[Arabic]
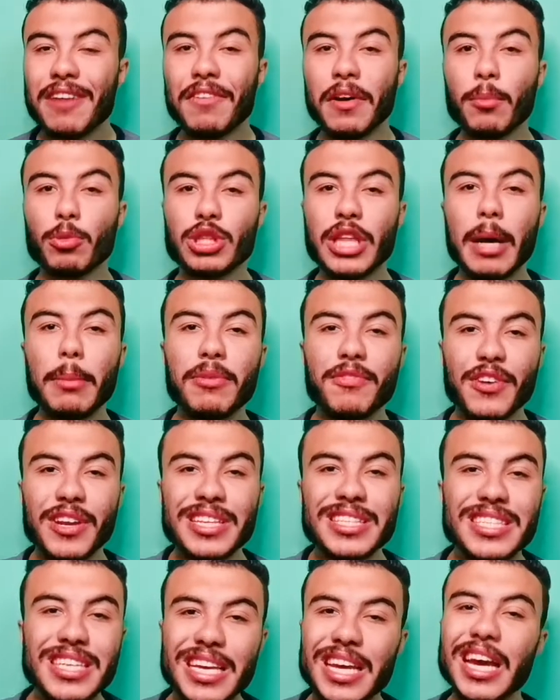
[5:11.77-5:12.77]
فالمنتخب
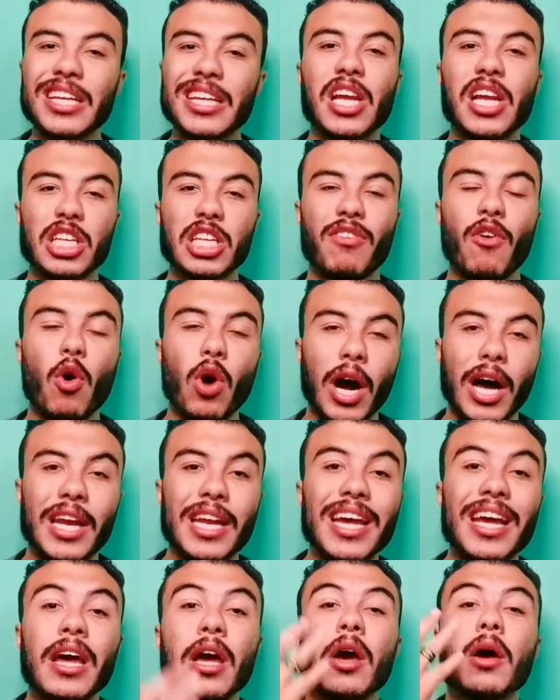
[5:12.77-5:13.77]
الفرنسي قدر يتفوق
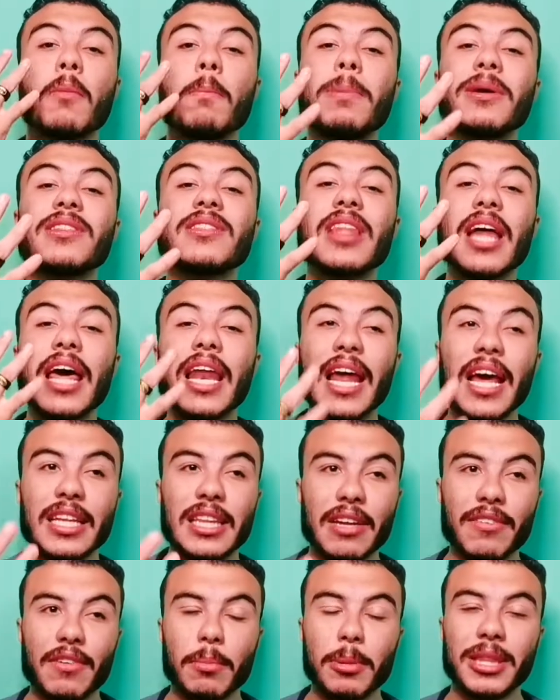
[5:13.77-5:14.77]
عليه
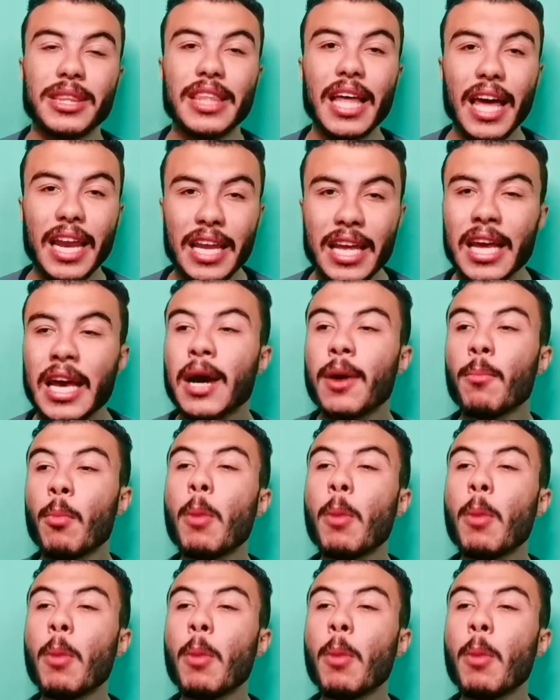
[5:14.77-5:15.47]
بالثلاثه فبالتالي